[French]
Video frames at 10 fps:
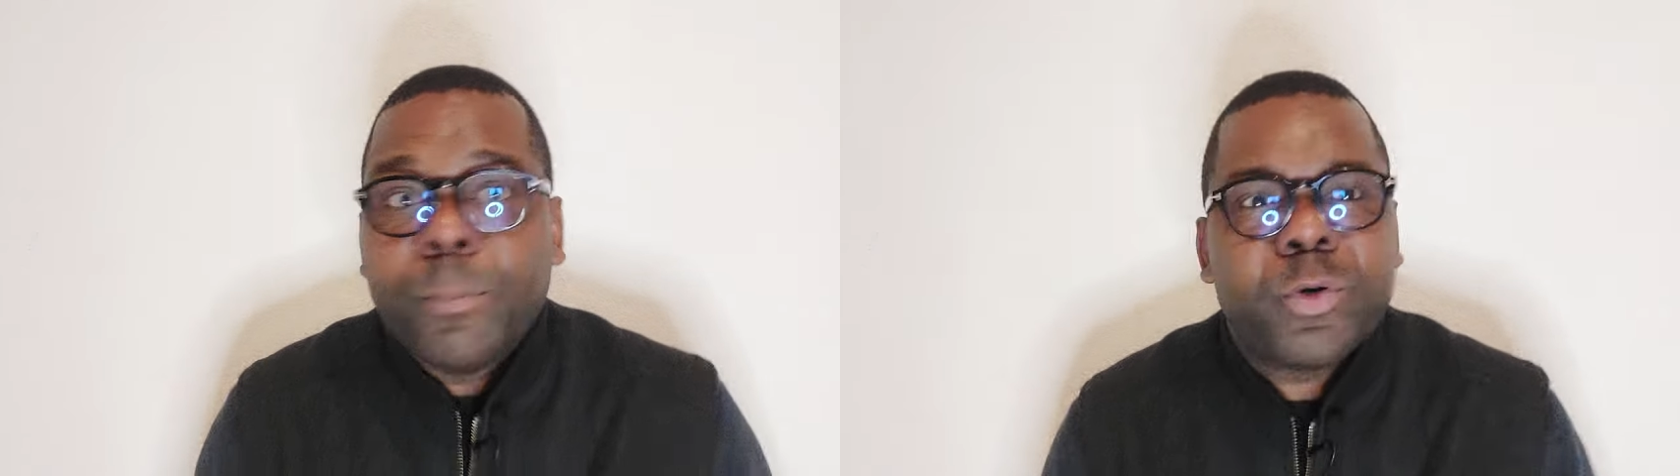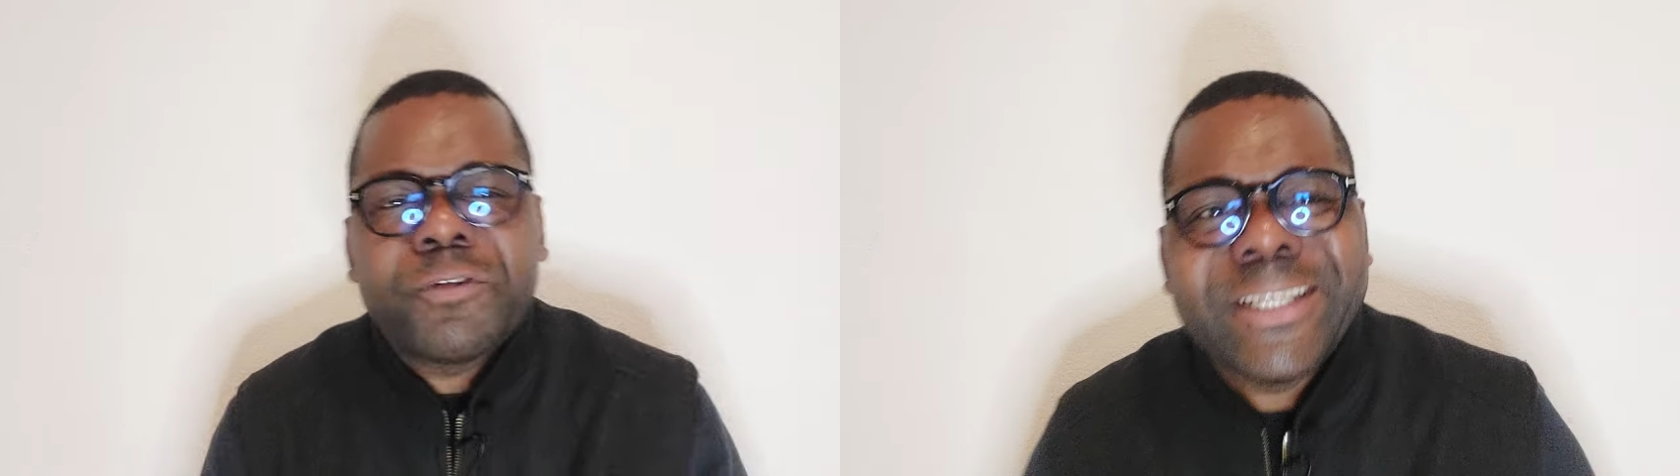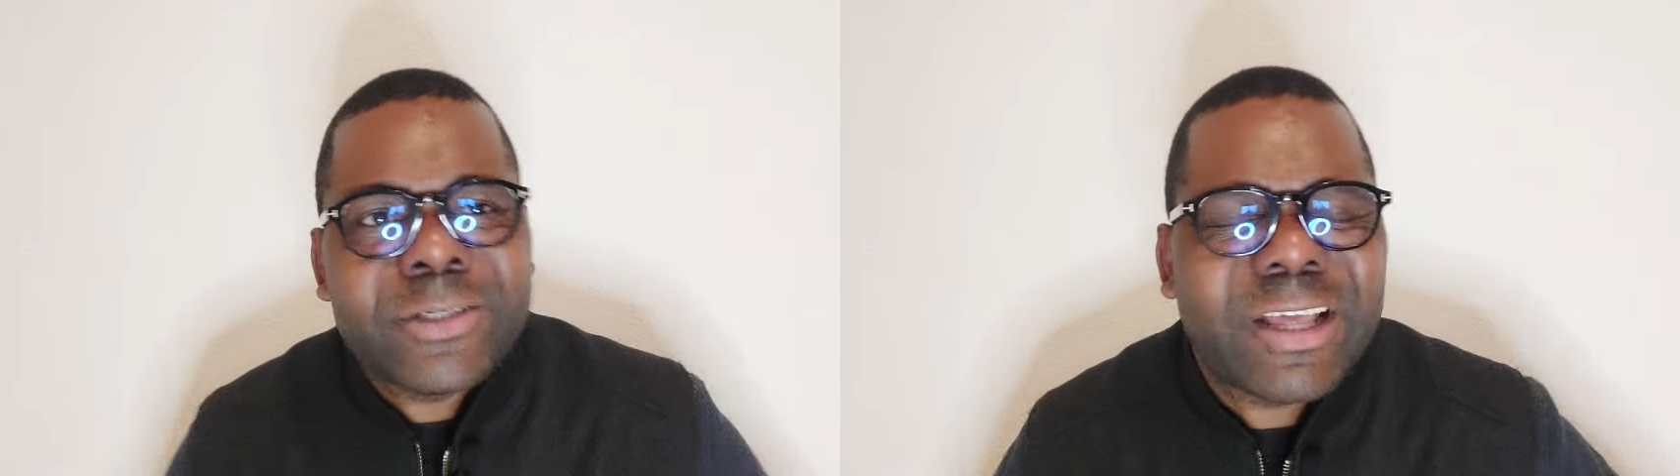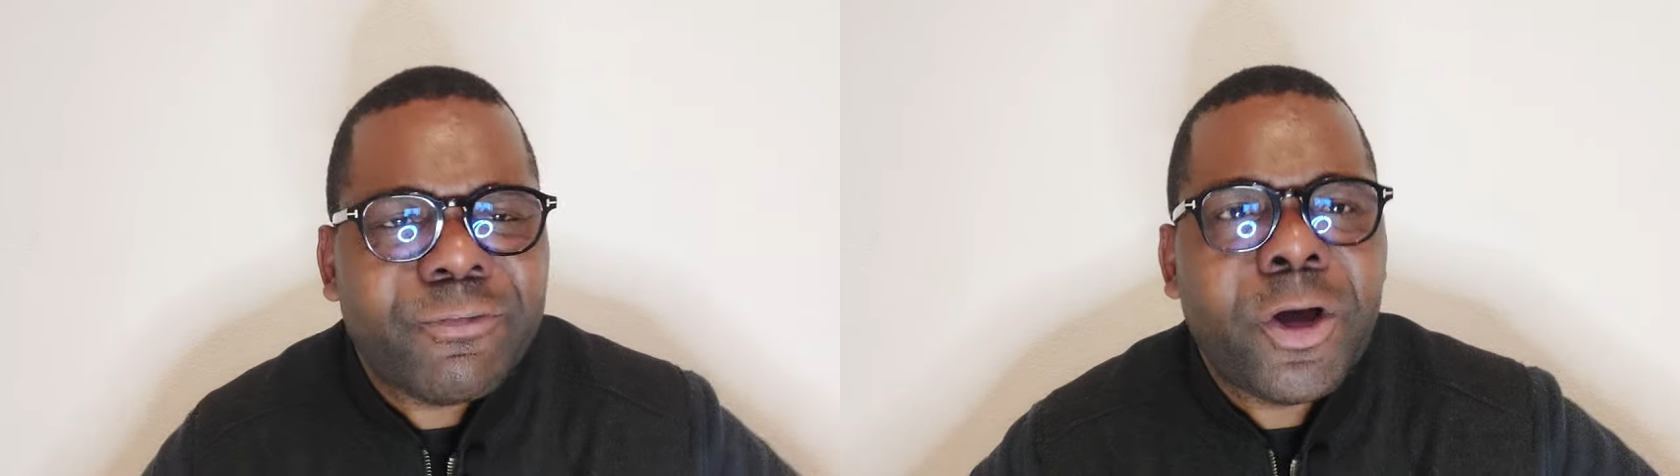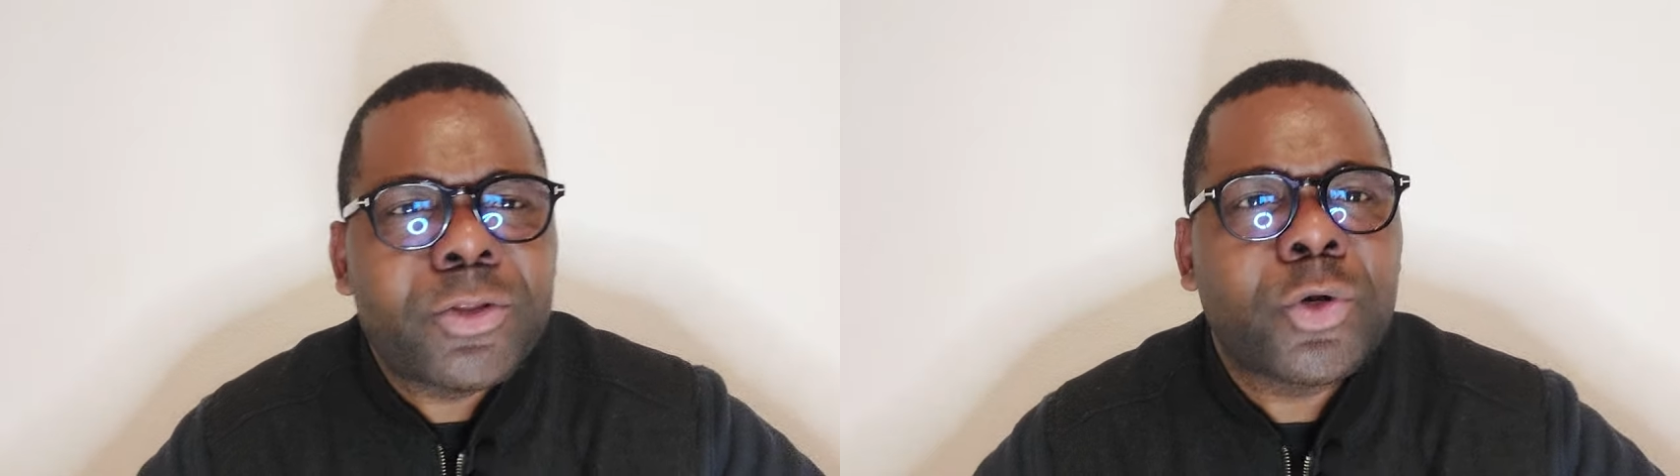pour venir
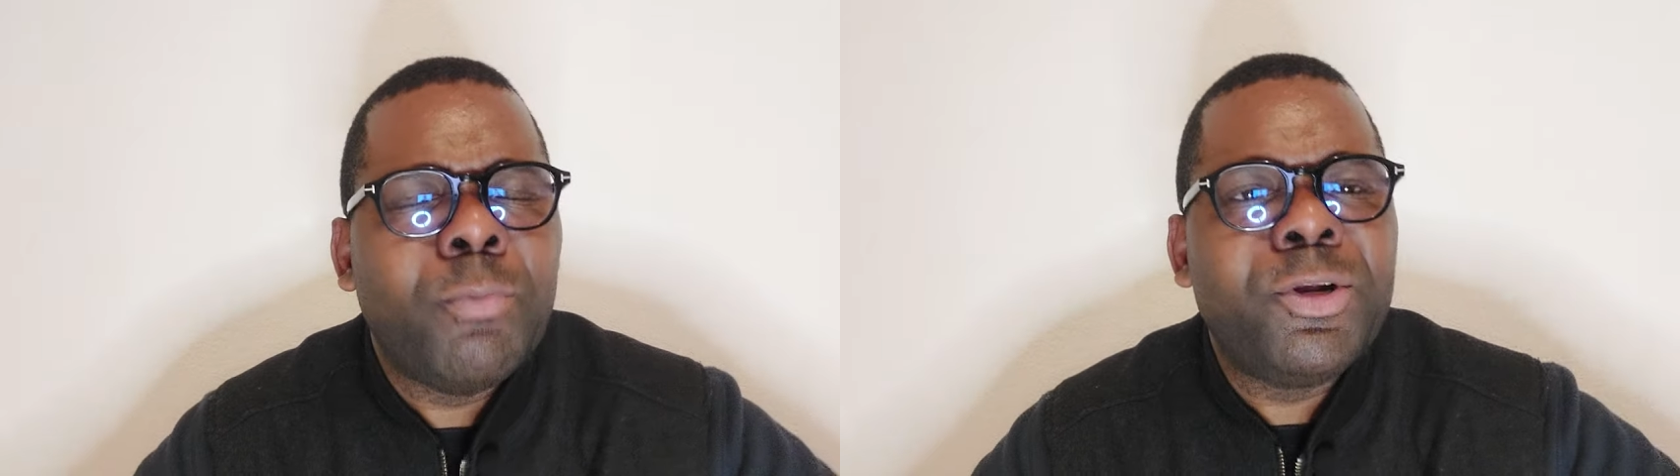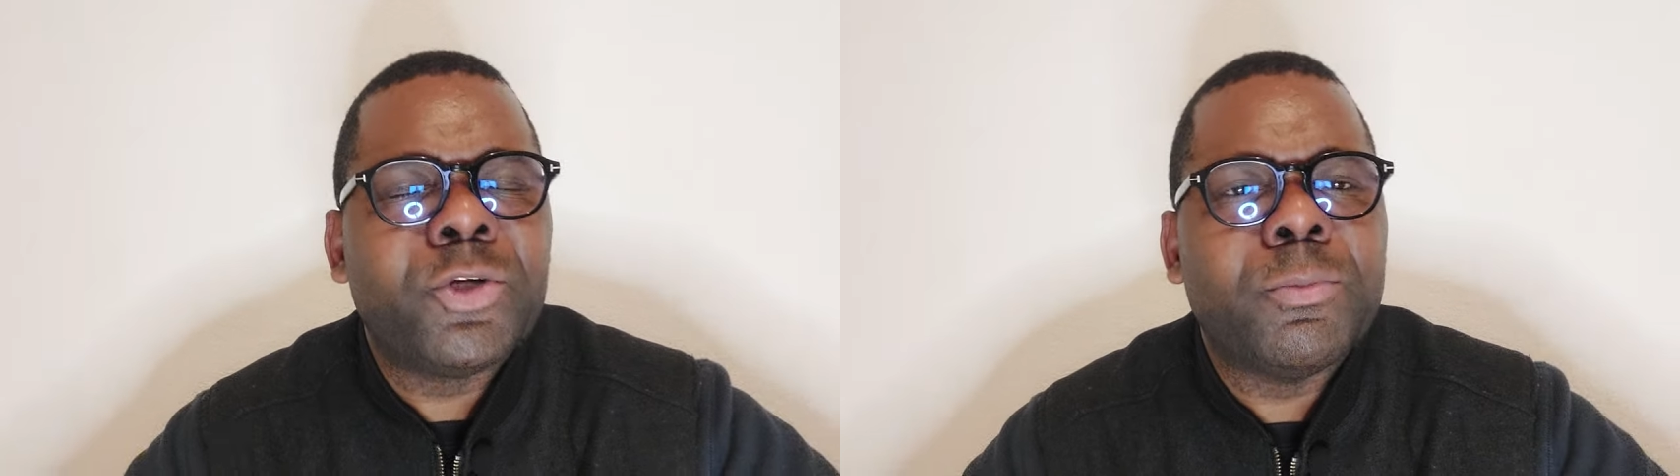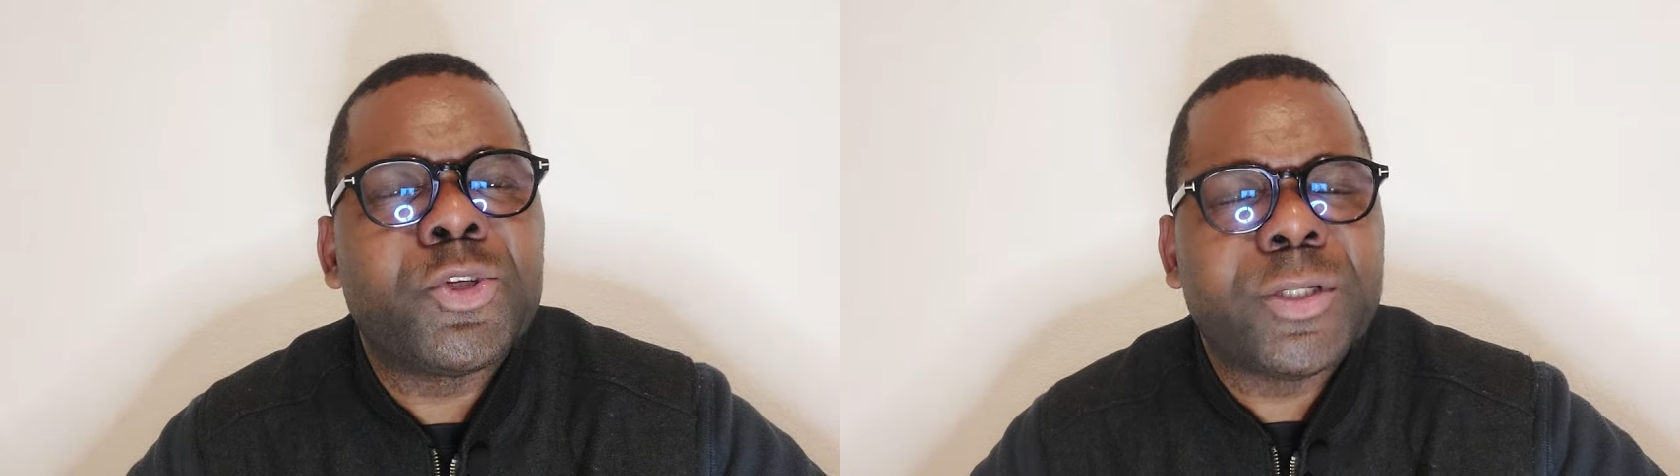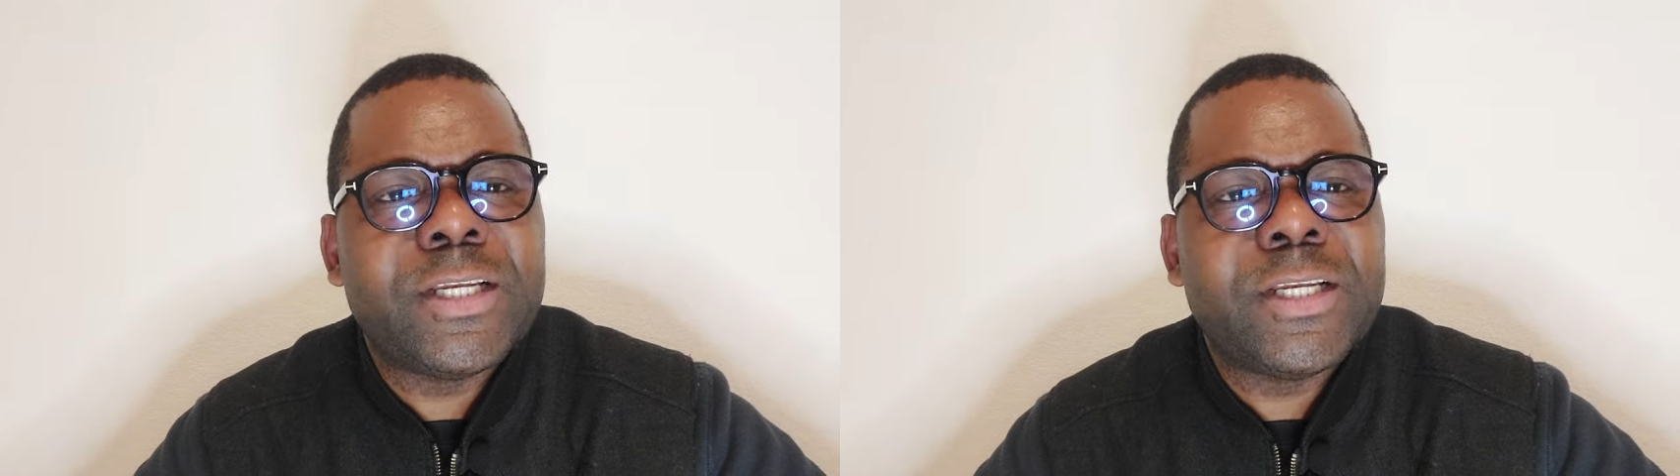défendre le bilan de M.